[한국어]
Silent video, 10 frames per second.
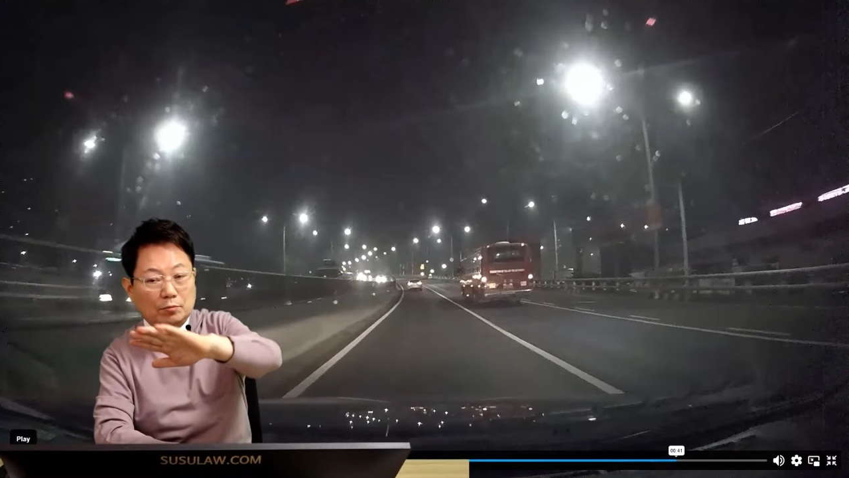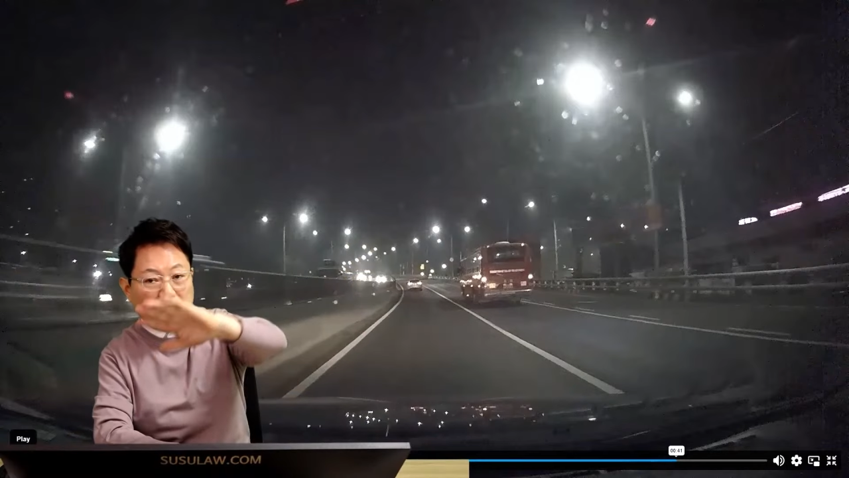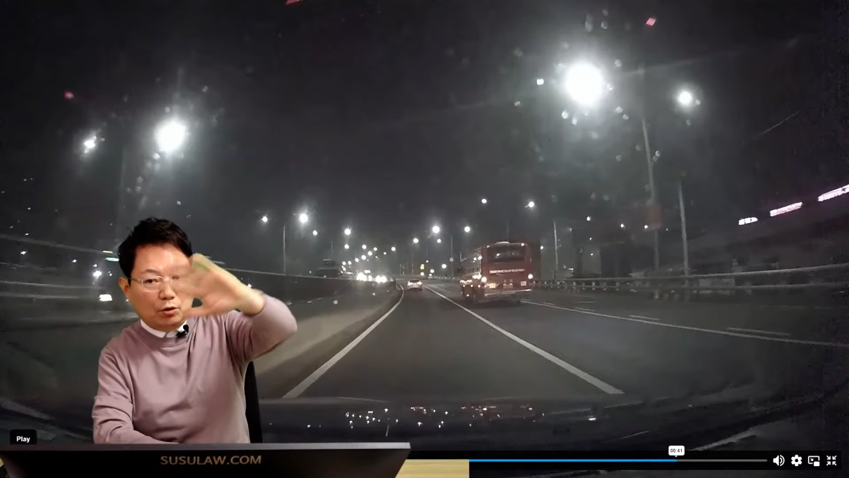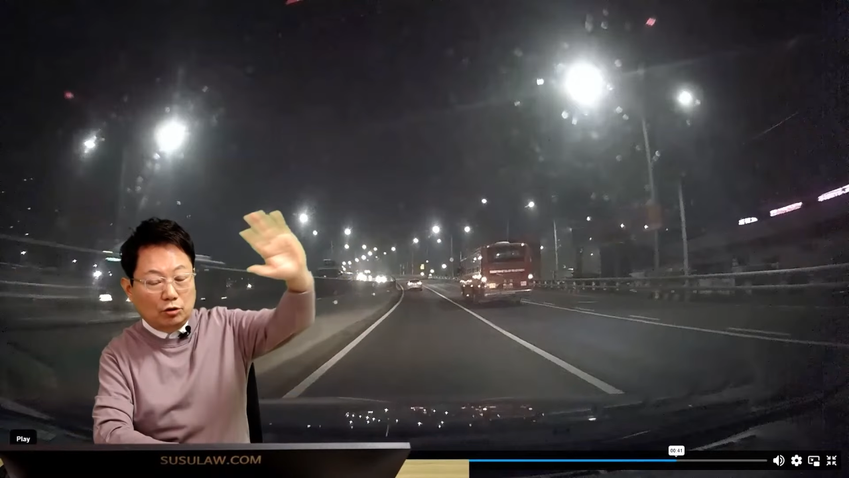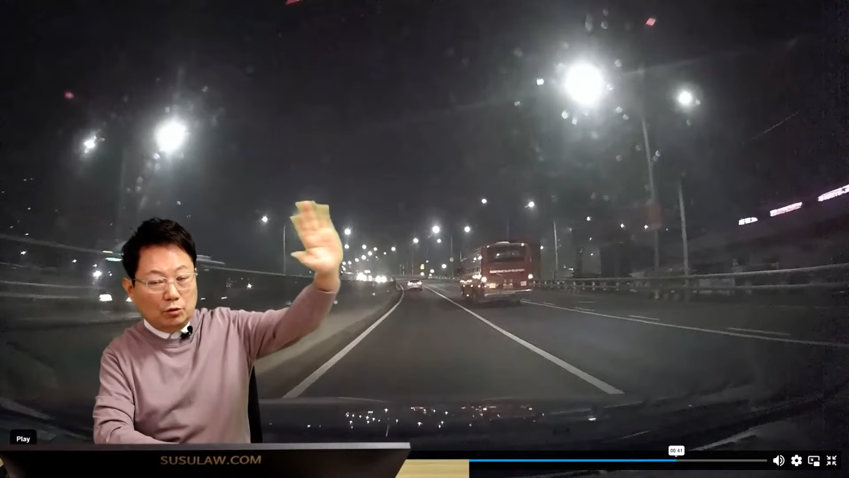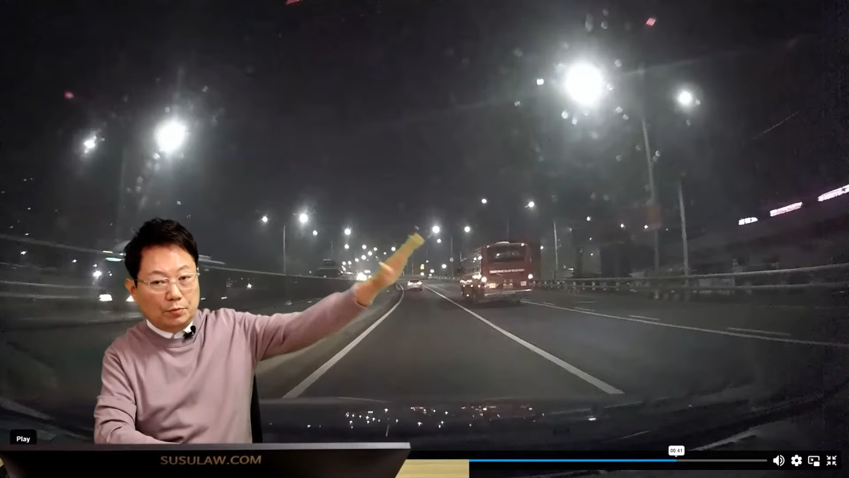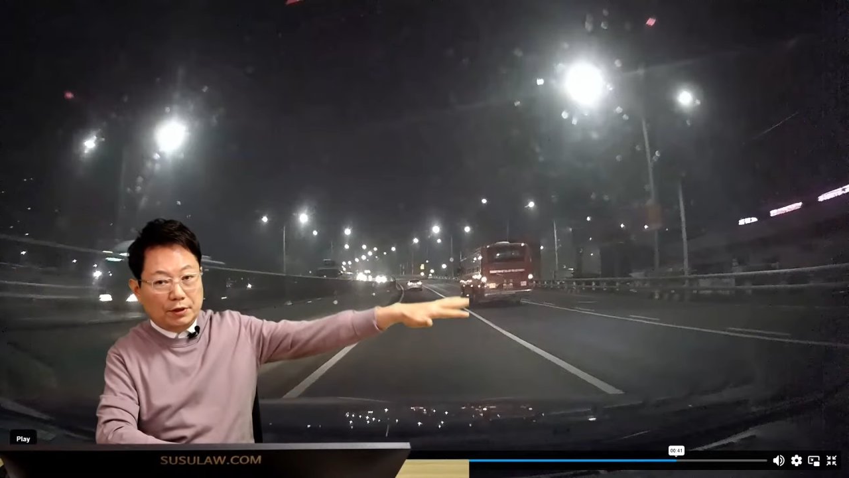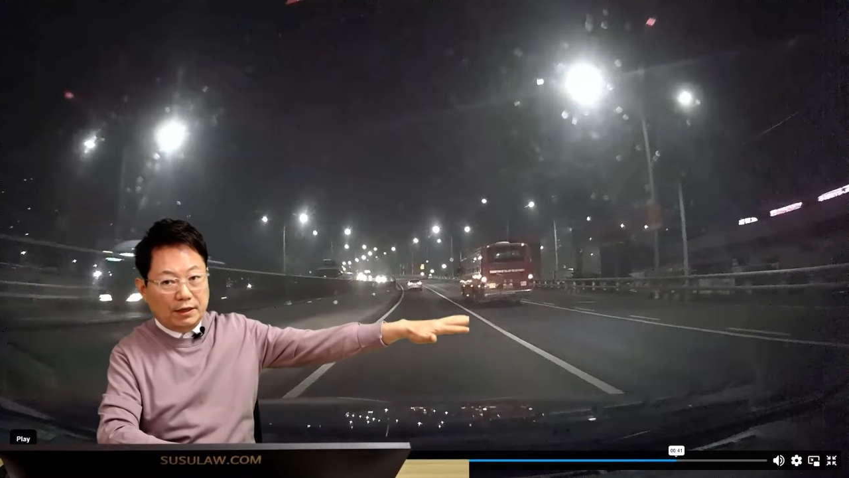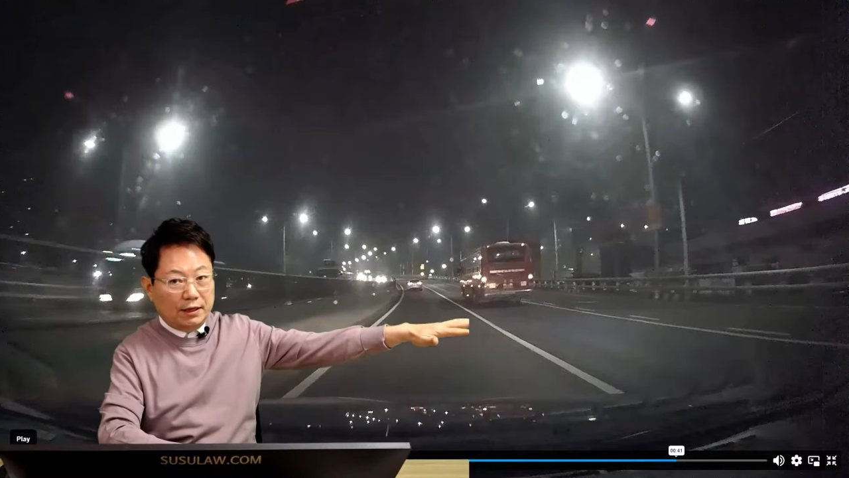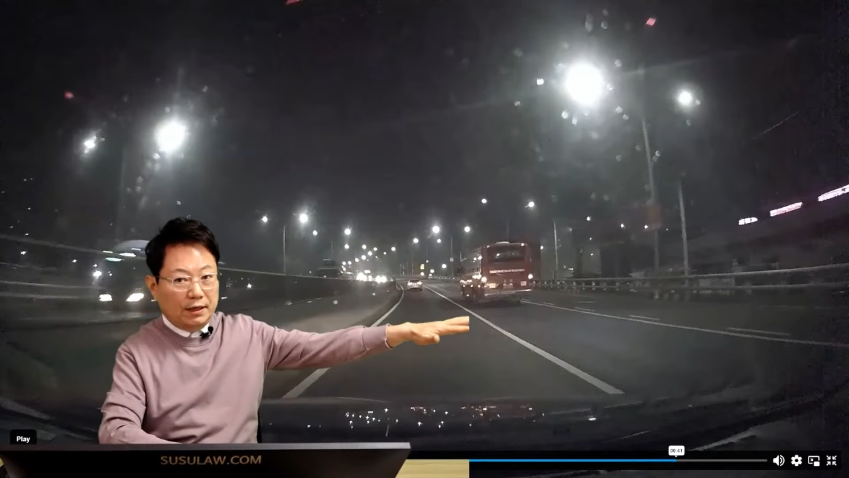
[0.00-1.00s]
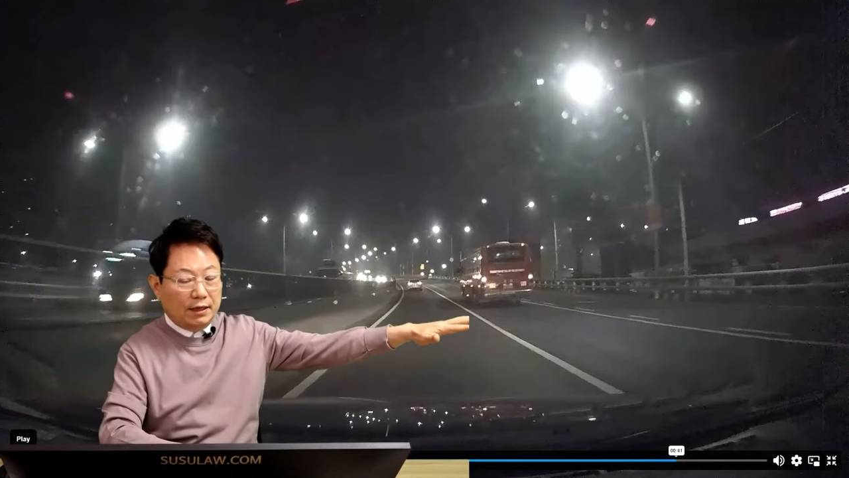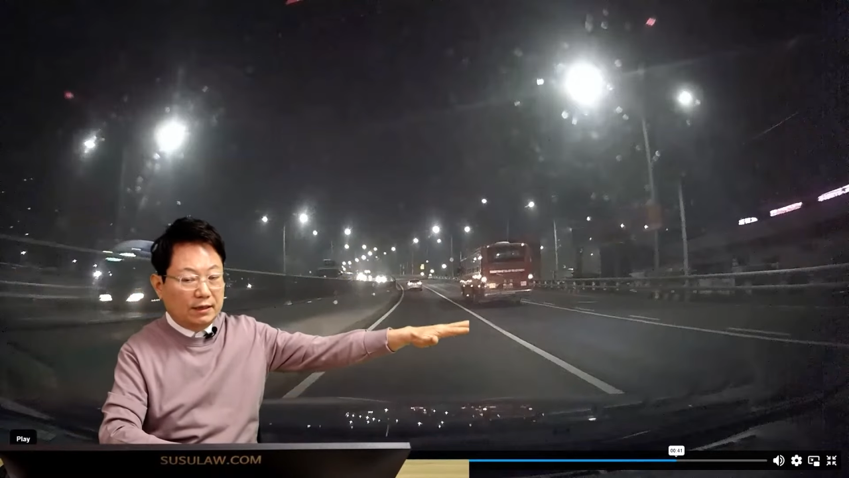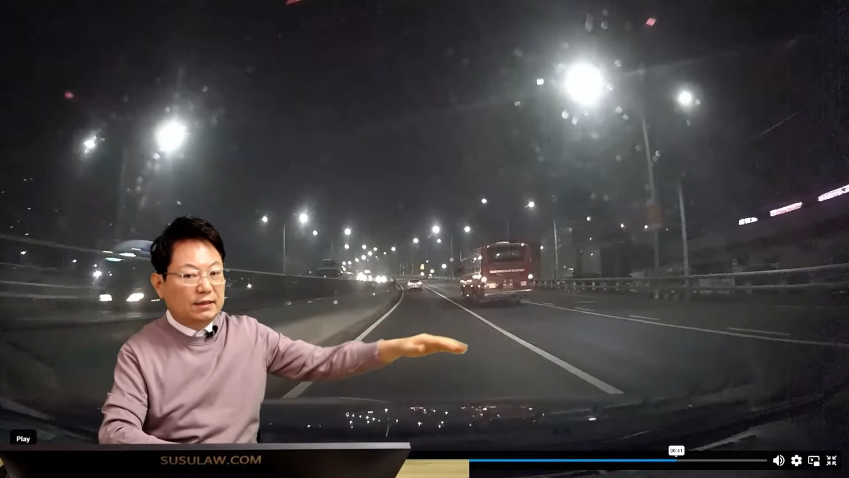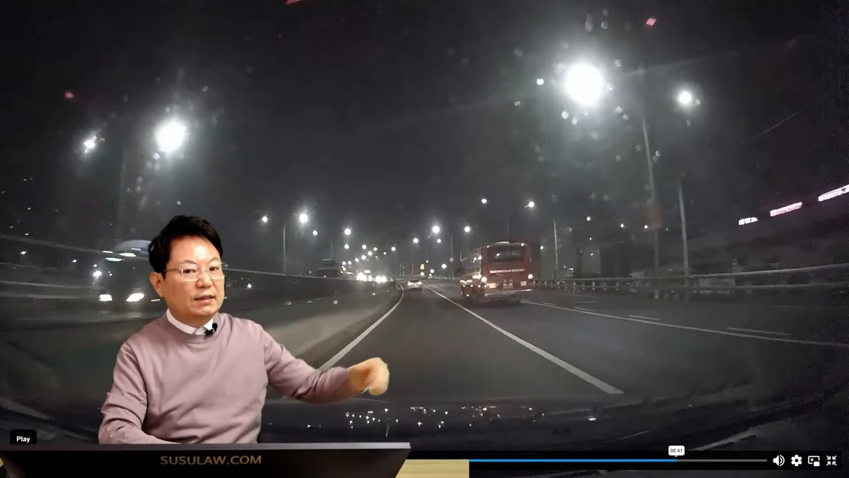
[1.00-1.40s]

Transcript: 중앙부대 건너편에.